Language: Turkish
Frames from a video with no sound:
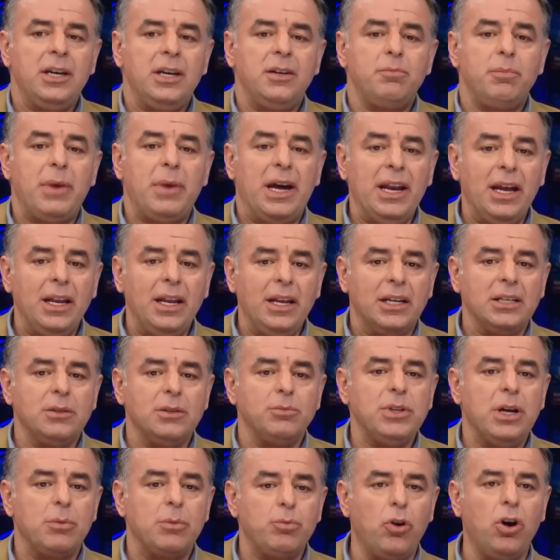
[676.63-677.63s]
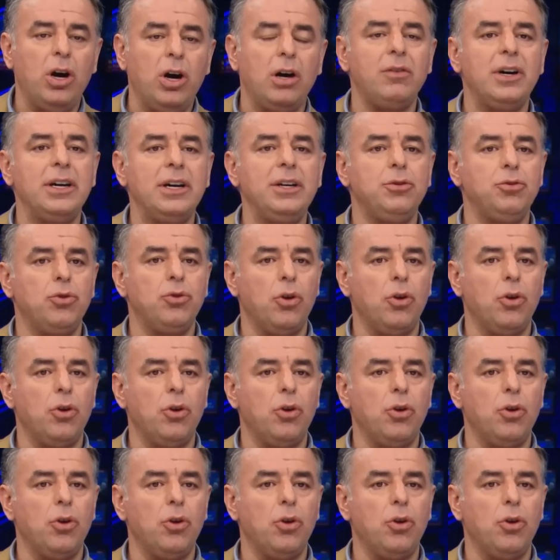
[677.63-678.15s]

Meral Hanım da bu havayı